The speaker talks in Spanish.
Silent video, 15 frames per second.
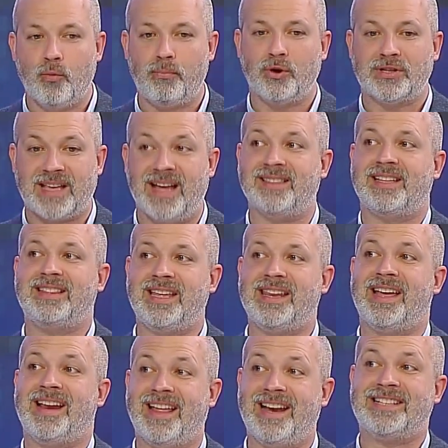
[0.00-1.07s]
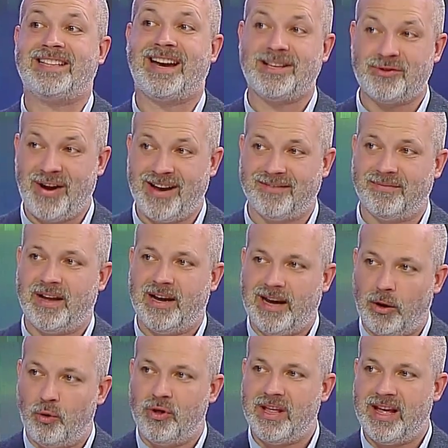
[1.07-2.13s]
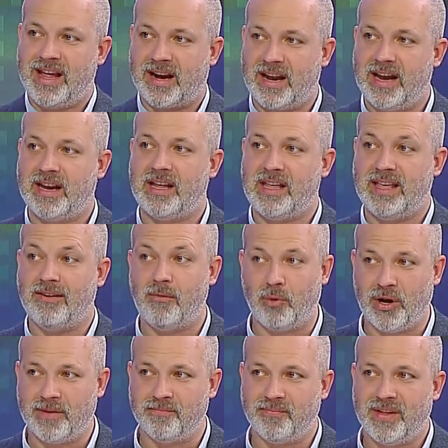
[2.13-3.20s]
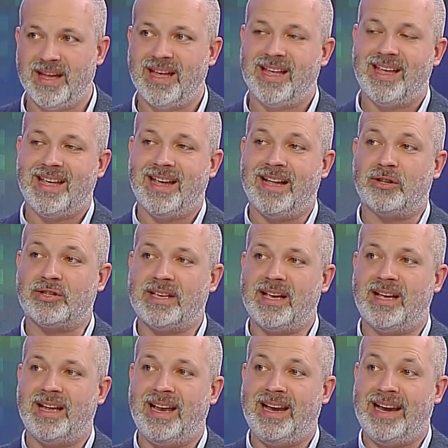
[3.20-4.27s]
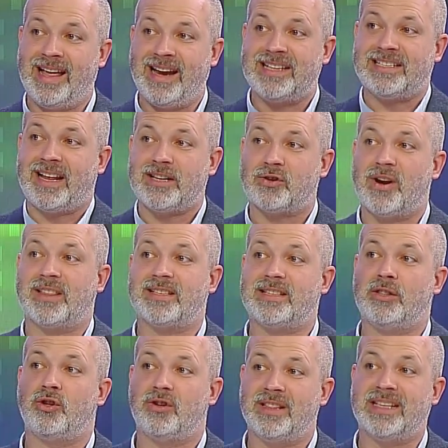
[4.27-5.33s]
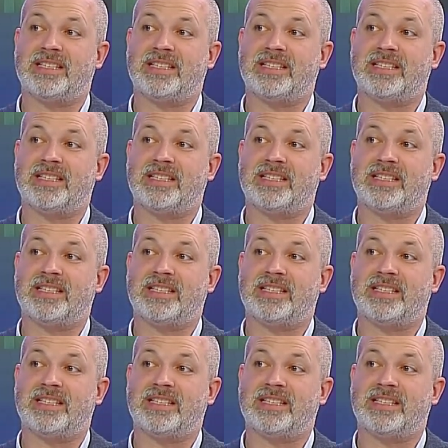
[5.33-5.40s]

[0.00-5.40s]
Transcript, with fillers: cupos que antes tenía la derecha tradicional, la UDI, RN y Evópolis. Entonces, eh, la derecha tradicional está siendo